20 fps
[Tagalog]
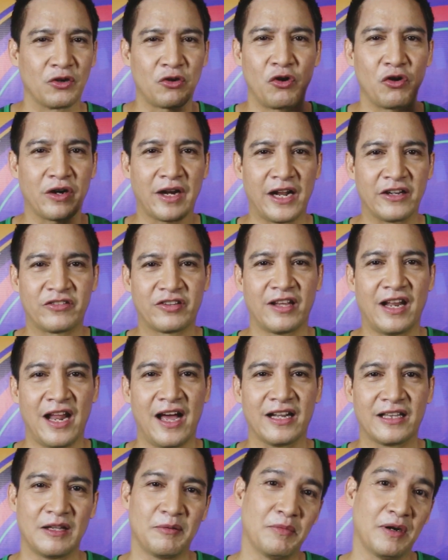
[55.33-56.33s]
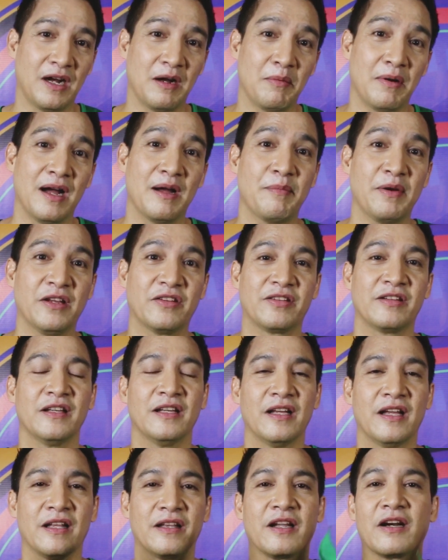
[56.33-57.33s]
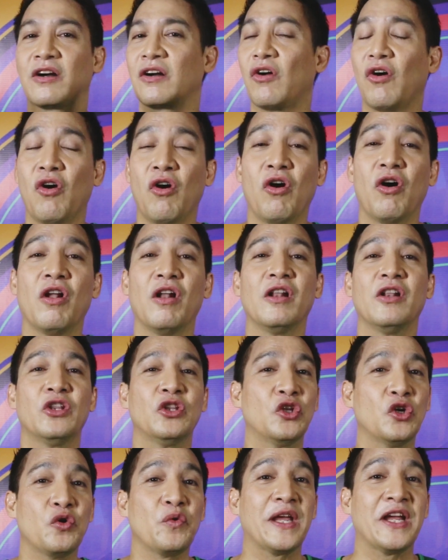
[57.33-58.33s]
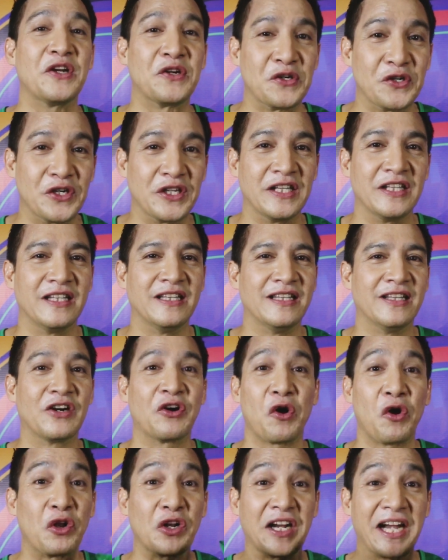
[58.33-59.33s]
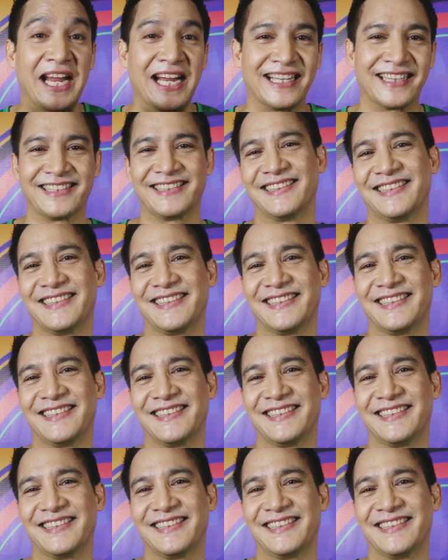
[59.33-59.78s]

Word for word: congrats sa lahat ng mga mamis. They're all doing good. They're all great.